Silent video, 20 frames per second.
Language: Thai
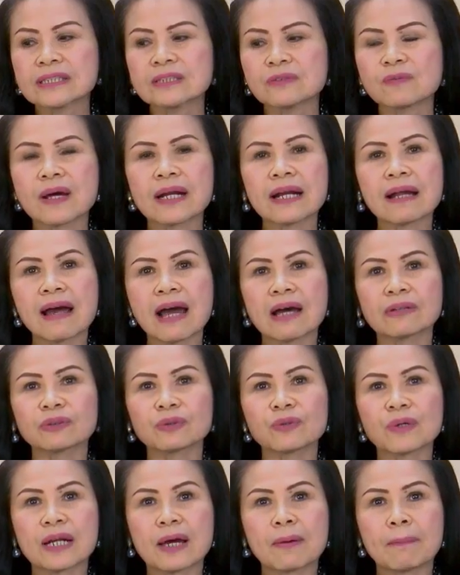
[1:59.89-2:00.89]
ถือว่าเราเอา
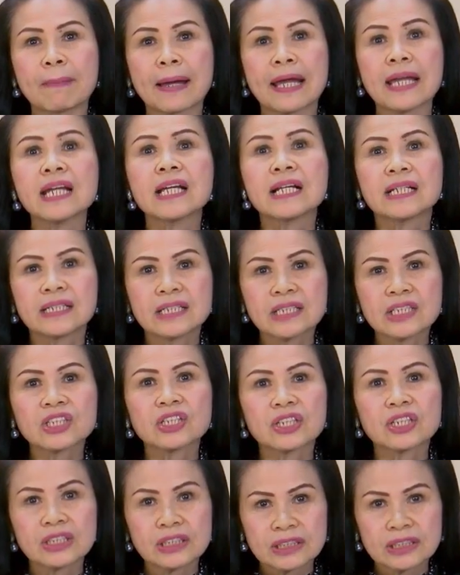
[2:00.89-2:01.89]
ตัวเราไป
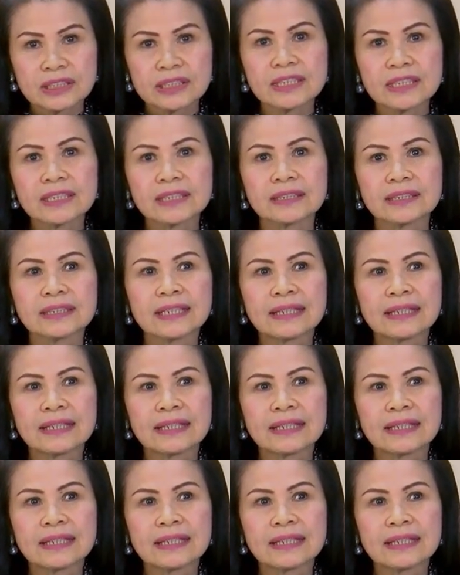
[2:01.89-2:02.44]
researching